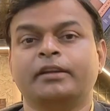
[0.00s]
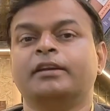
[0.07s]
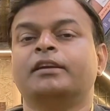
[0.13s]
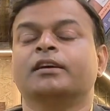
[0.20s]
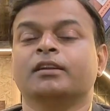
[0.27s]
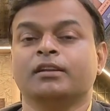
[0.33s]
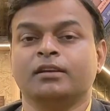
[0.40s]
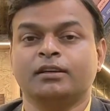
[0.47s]
नहीं
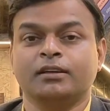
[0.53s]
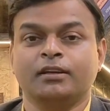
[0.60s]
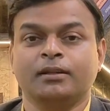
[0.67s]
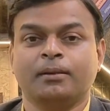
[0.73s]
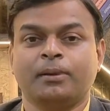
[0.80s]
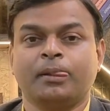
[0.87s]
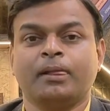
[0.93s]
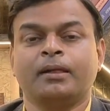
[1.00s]
डालना है
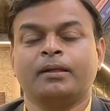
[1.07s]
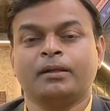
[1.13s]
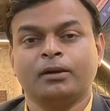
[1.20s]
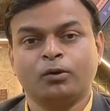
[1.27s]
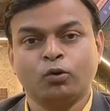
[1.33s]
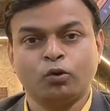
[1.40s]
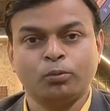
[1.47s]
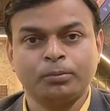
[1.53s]

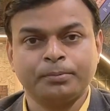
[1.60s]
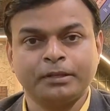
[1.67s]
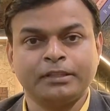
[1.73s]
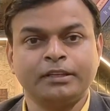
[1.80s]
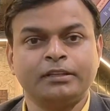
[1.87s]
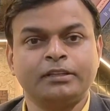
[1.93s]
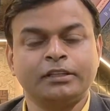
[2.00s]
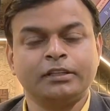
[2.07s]

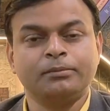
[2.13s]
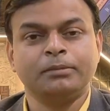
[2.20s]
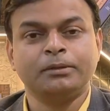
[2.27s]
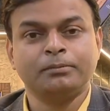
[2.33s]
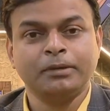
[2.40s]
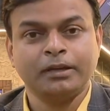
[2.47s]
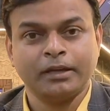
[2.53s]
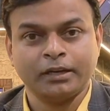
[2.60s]
होम्योपैथिक
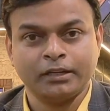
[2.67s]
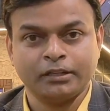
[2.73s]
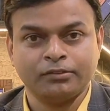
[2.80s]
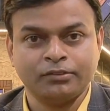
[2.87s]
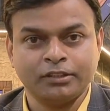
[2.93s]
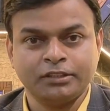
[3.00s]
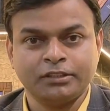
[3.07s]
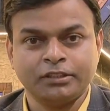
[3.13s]
ट्रीटमेंट में
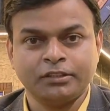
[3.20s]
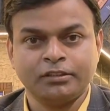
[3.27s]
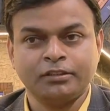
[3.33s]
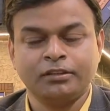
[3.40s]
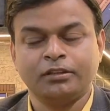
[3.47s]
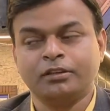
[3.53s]
एग्रवेशन